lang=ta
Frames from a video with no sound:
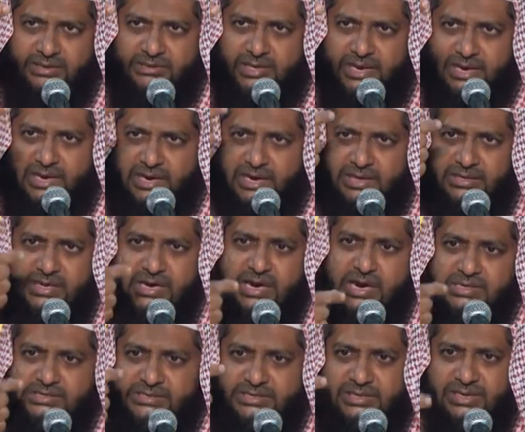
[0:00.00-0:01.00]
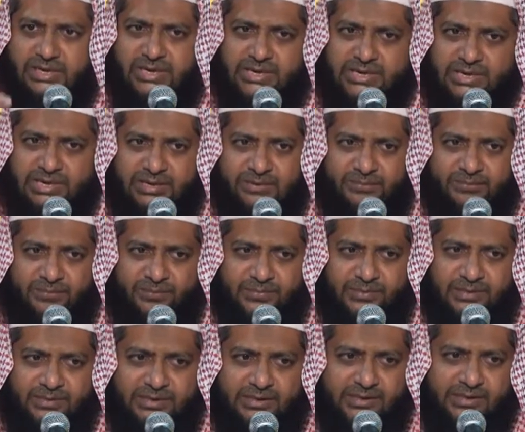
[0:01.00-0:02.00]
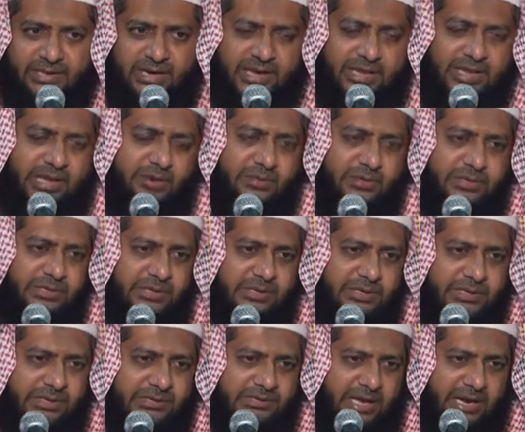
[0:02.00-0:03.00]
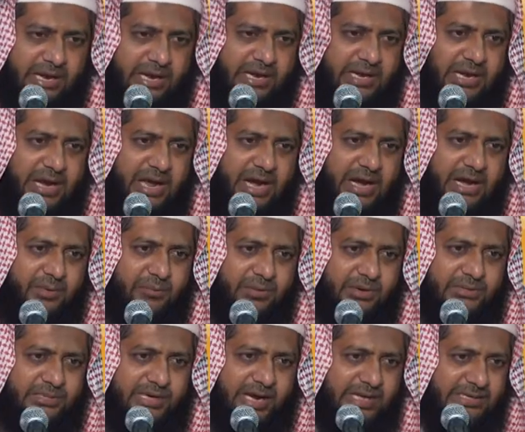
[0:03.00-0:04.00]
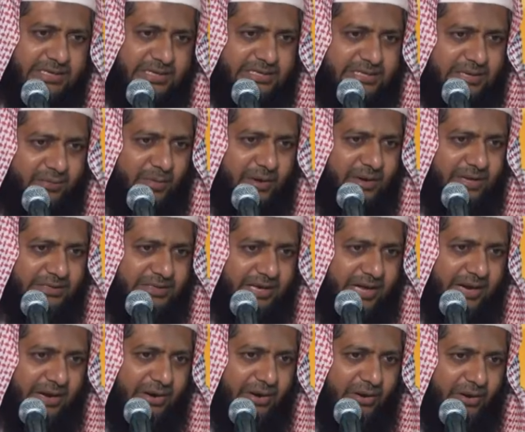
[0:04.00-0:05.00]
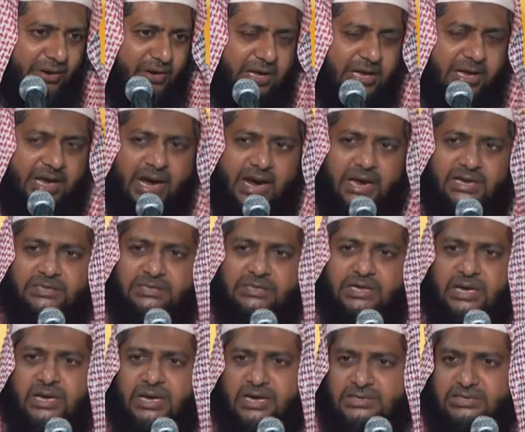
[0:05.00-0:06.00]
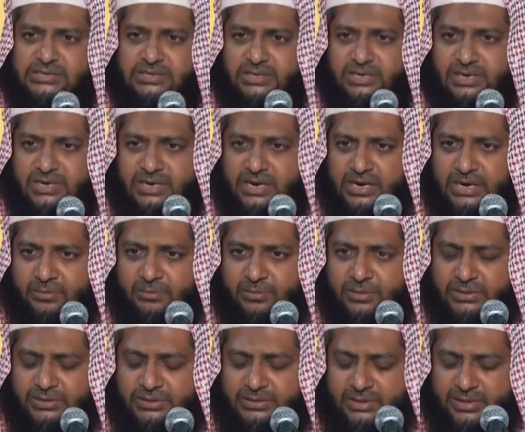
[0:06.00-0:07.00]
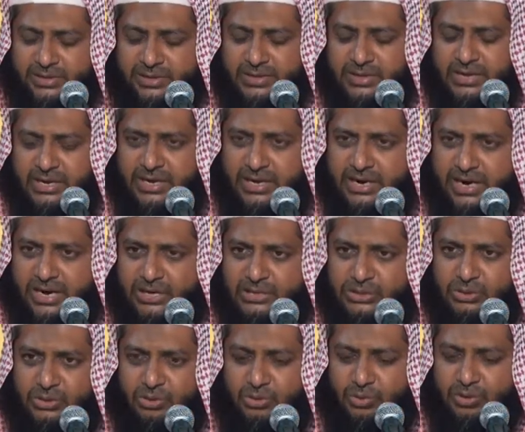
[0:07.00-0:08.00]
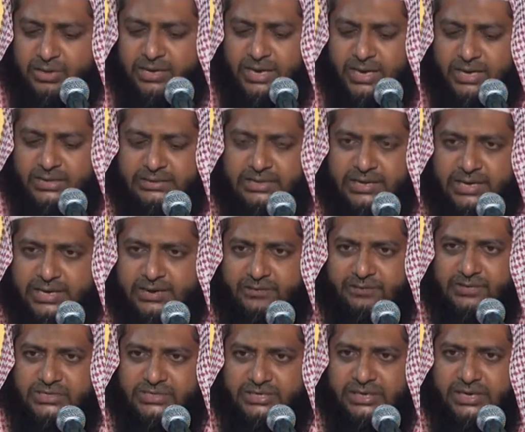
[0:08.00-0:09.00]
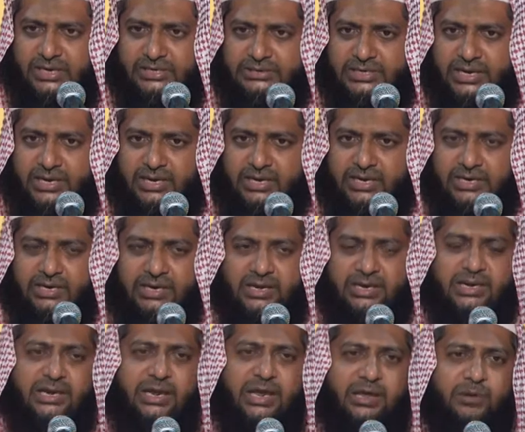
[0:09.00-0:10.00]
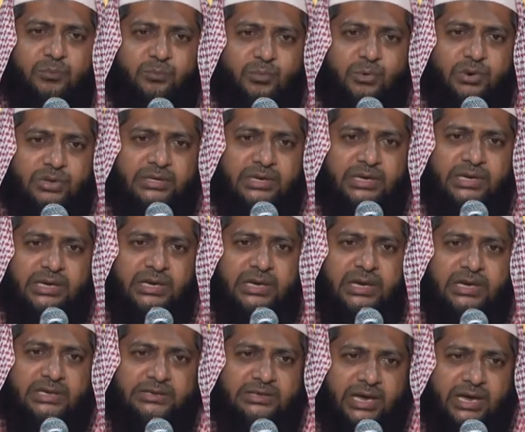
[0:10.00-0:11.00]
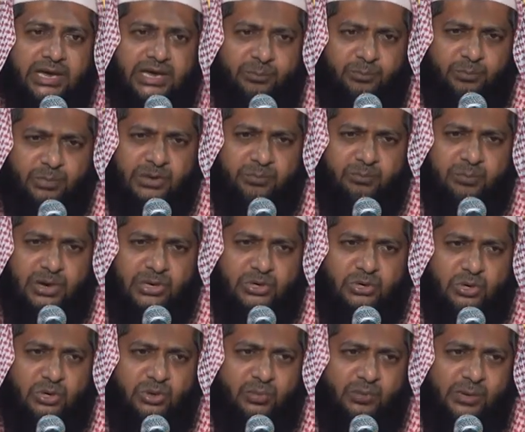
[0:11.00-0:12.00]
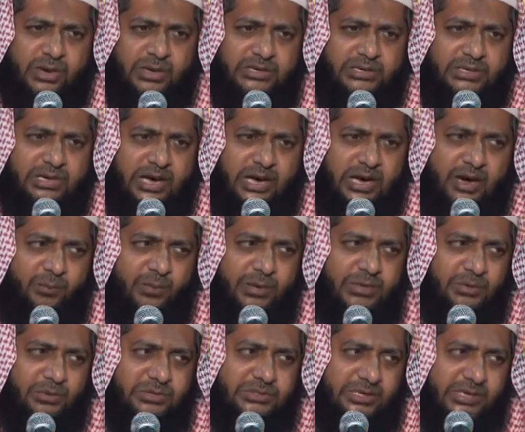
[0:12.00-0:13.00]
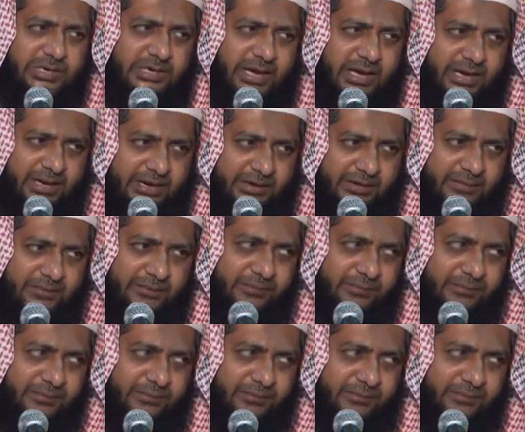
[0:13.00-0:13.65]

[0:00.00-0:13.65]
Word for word: தங்களது ஆசிரியர்கள் அதாவது தாங்கள் யாரிடமிருந்து ஹதீஸை படித்தார்களோ அந்த ஆசிரியர்களிடமிருந்து கற்றுக்கொண்ட அந்த விஷயத்தை இங்கே இப்போது தலைப்பின் மற்றொரு பகுதியாக பதிவு செய்கிறார்கள்